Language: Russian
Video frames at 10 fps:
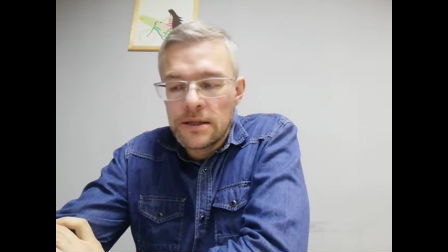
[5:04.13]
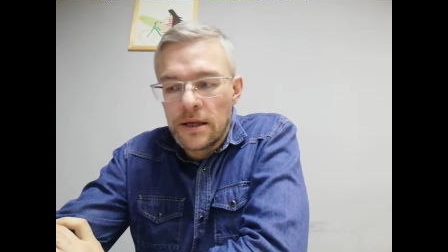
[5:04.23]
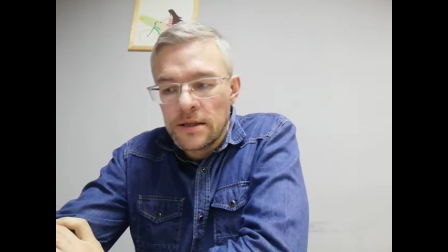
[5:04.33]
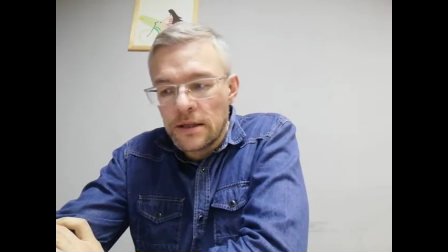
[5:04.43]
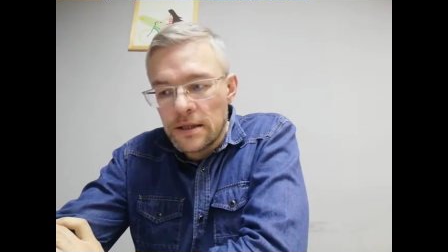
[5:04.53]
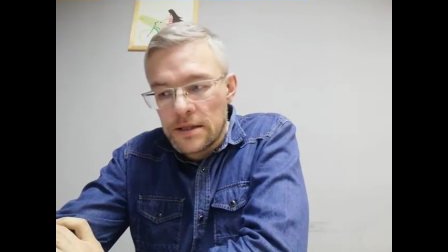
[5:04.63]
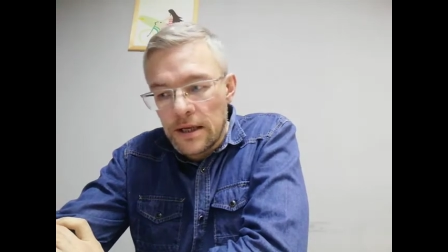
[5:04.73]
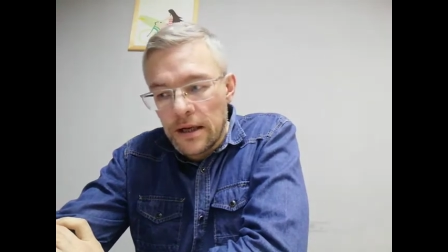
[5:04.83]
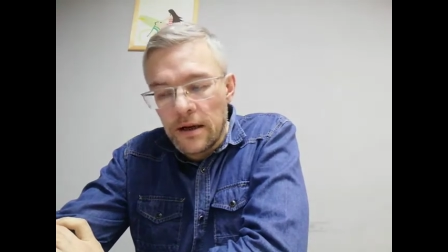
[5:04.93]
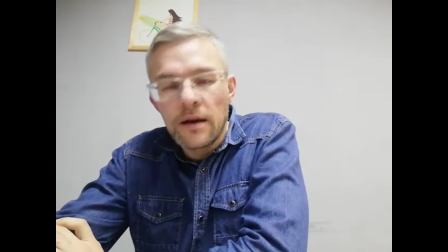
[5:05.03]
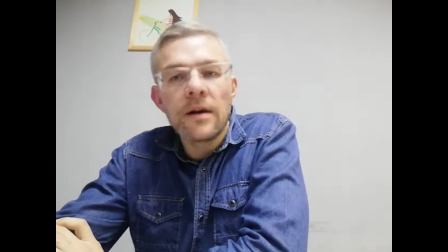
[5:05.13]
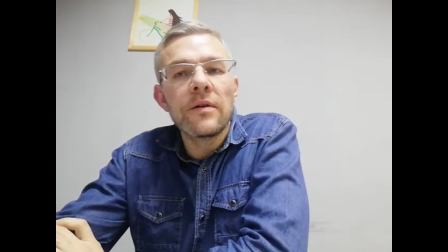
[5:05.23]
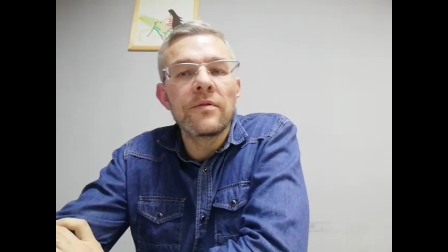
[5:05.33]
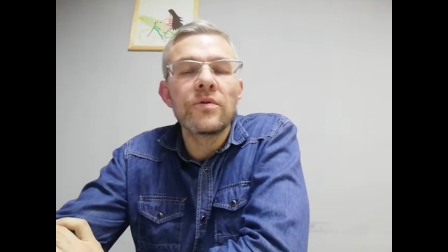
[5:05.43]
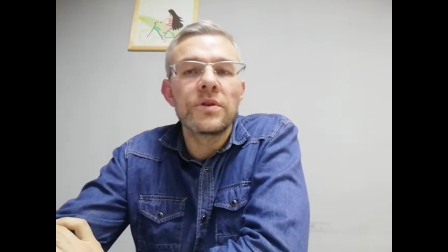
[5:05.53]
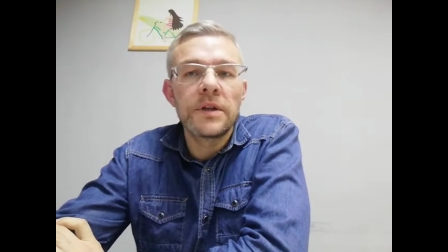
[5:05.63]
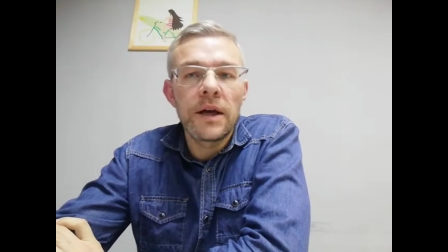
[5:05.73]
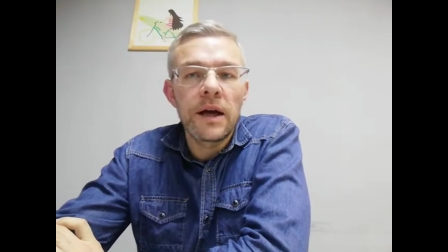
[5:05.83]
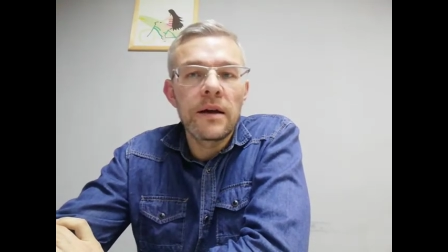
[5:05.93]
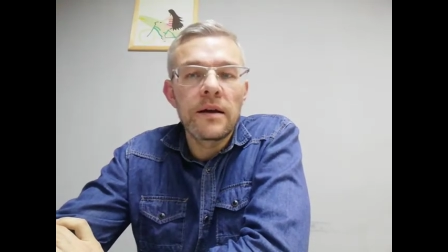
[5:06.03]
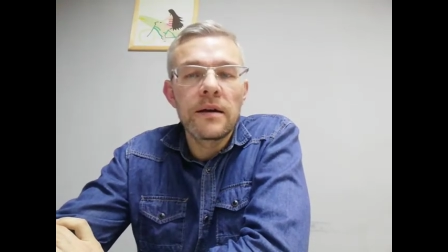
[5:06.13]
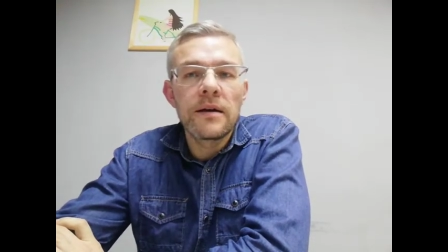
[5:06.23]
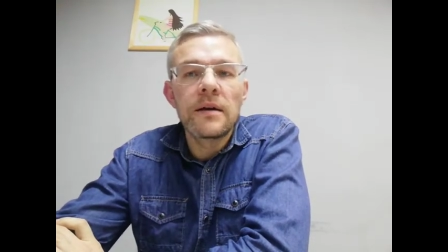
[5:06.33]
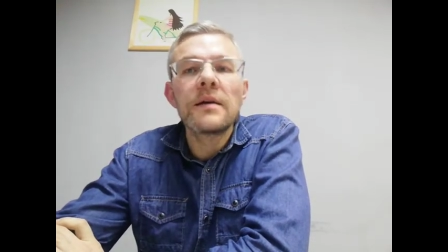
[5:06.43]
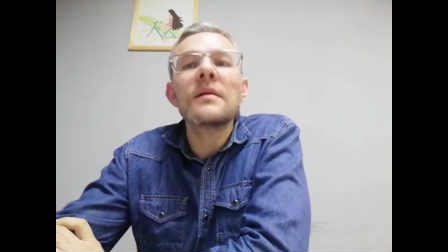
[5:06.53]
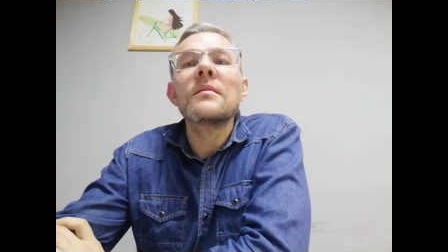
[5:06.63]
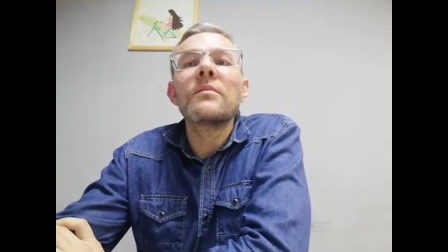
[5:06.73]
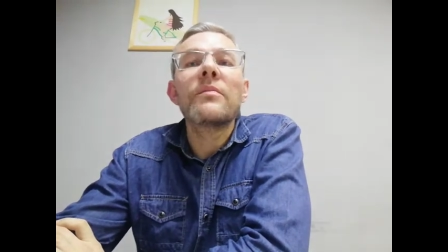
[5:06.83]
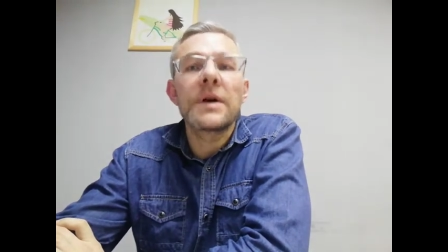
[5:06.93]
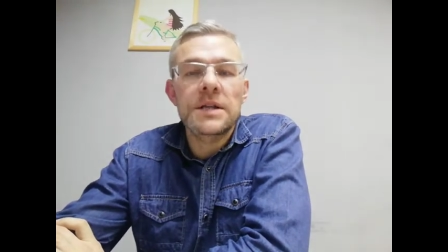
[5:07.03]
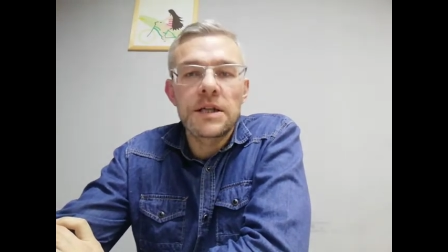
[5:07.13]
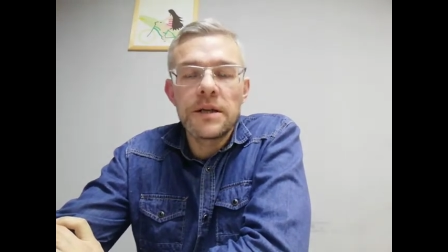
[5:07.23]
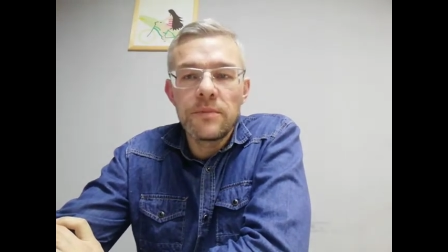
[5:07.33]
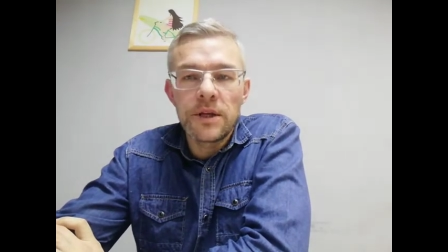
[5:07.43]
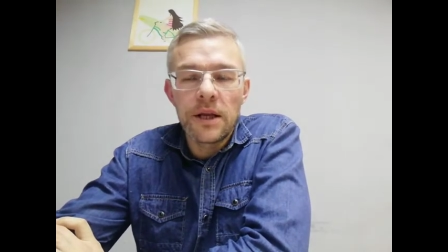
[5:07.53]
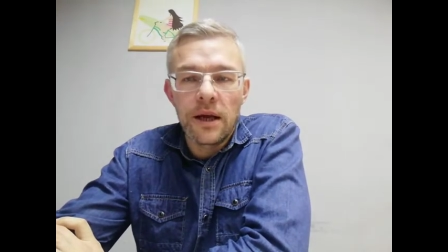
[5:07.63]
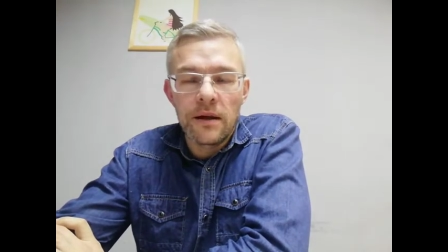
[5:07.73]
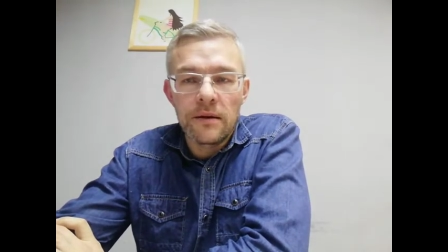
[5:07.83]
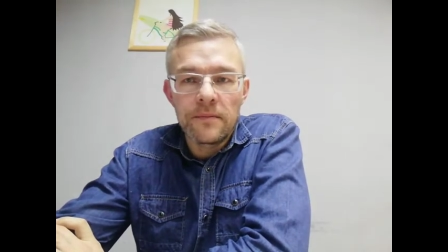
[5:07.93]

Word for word: сказал Исаия, «Вот я, пошли меня».